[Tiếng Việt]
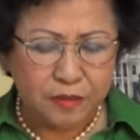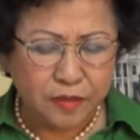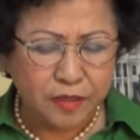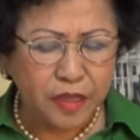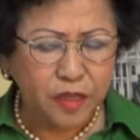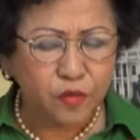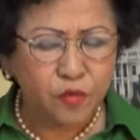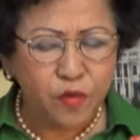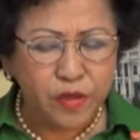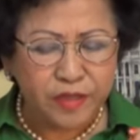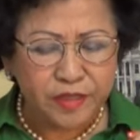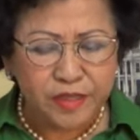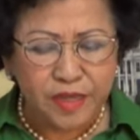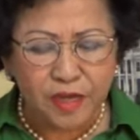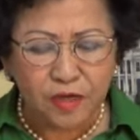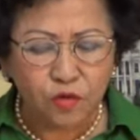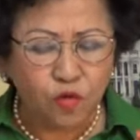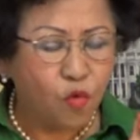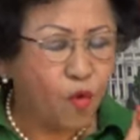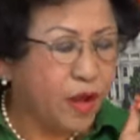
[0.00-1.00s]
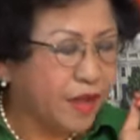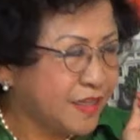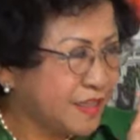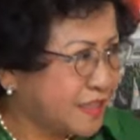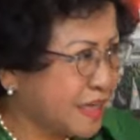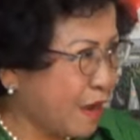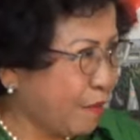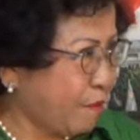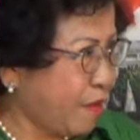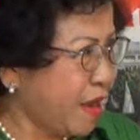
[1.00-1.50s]
Cái nguyên nhân quan
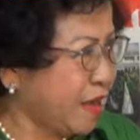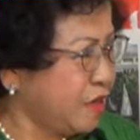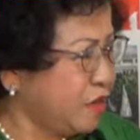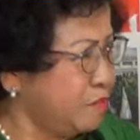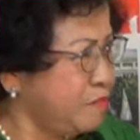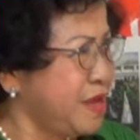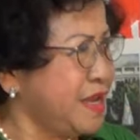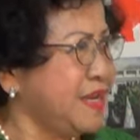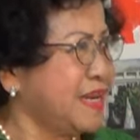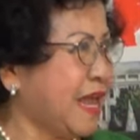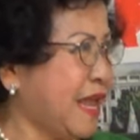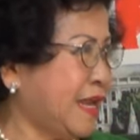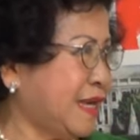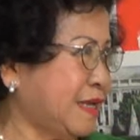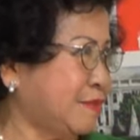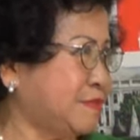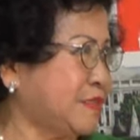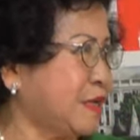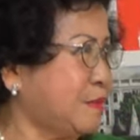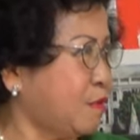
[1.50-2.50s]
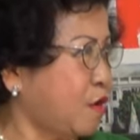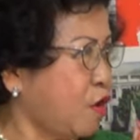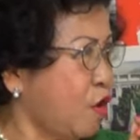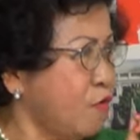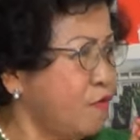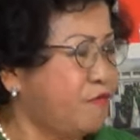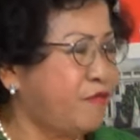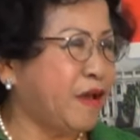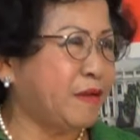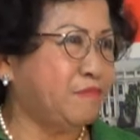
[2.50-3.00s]
trọng anh có biết là làm sao mà
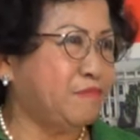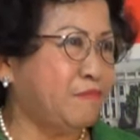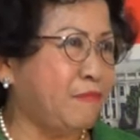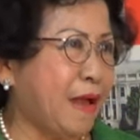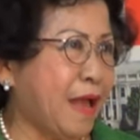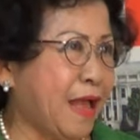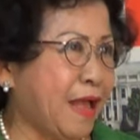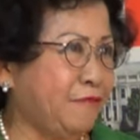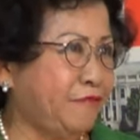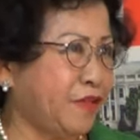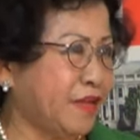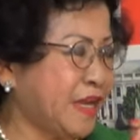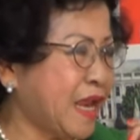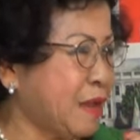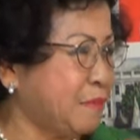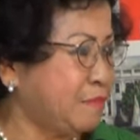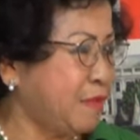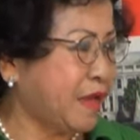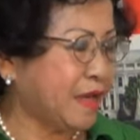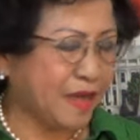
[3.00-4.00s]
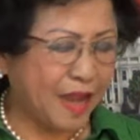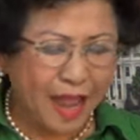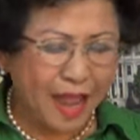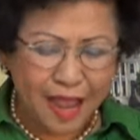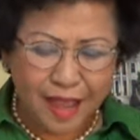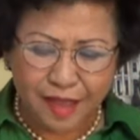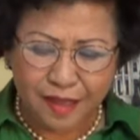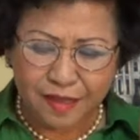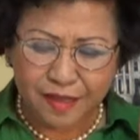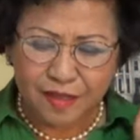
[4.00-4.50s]
góp phần mà Việt Nam mình
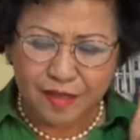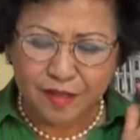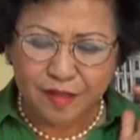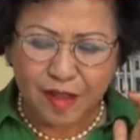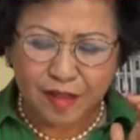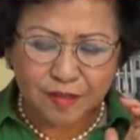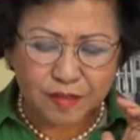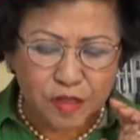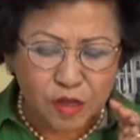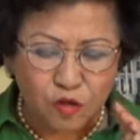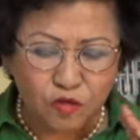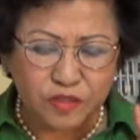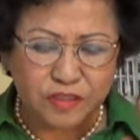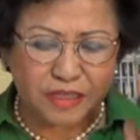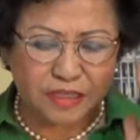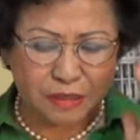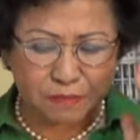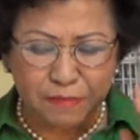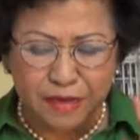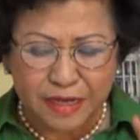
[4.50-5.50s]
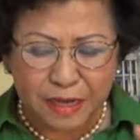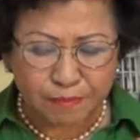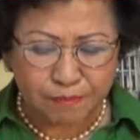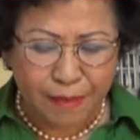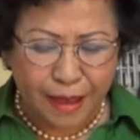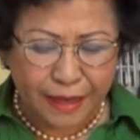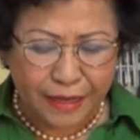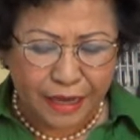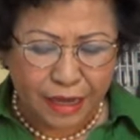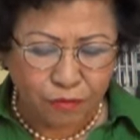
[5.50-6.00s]
đã đã tiêu diệt ở B năm mươi
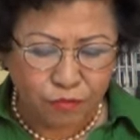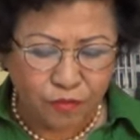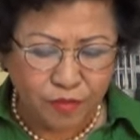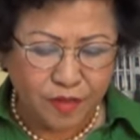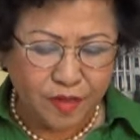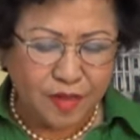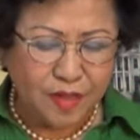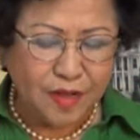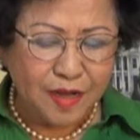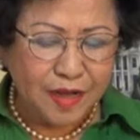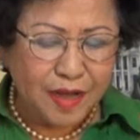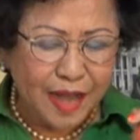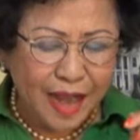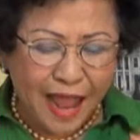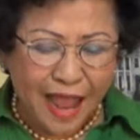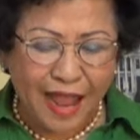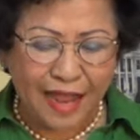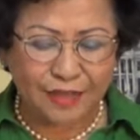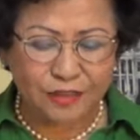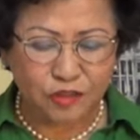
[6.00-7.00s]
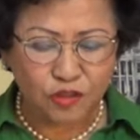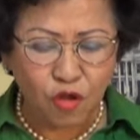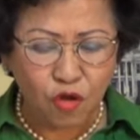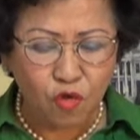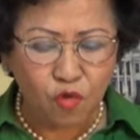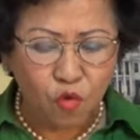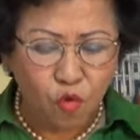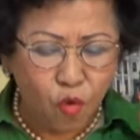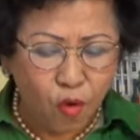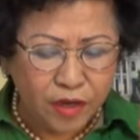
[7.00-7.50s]
ba không? Là
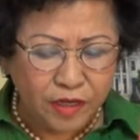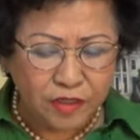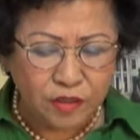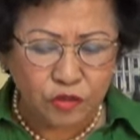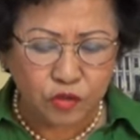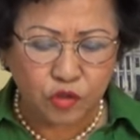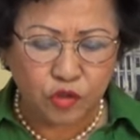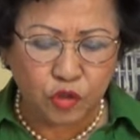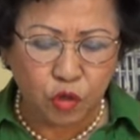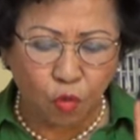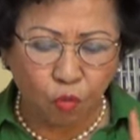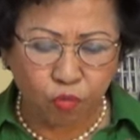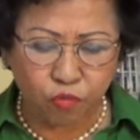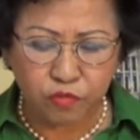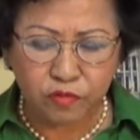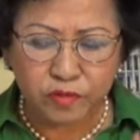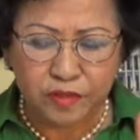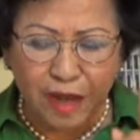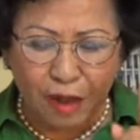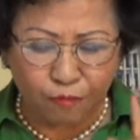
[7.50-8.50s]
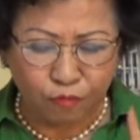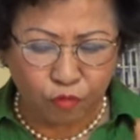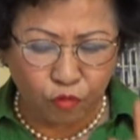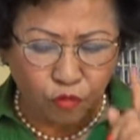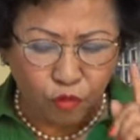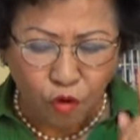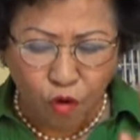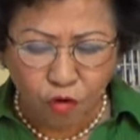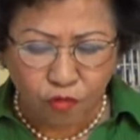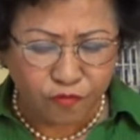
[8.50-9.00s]
do quân chủng nòng
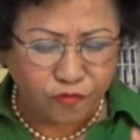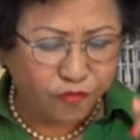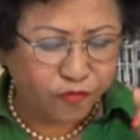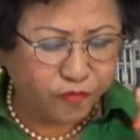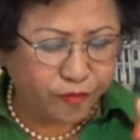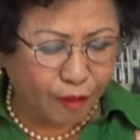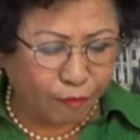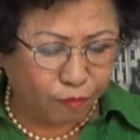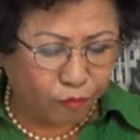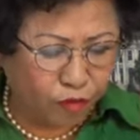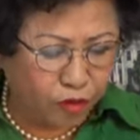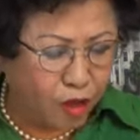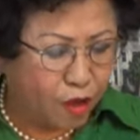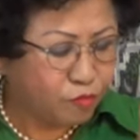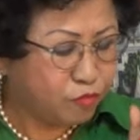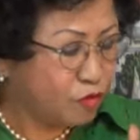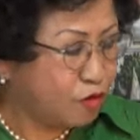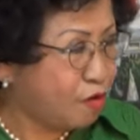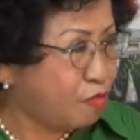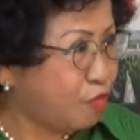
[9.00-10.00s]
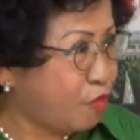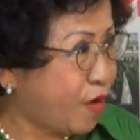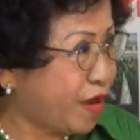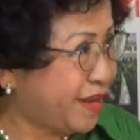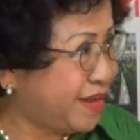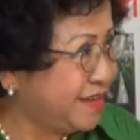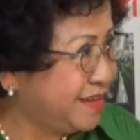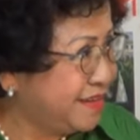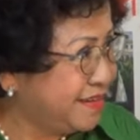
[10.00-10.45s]
cốt phòng không không quân.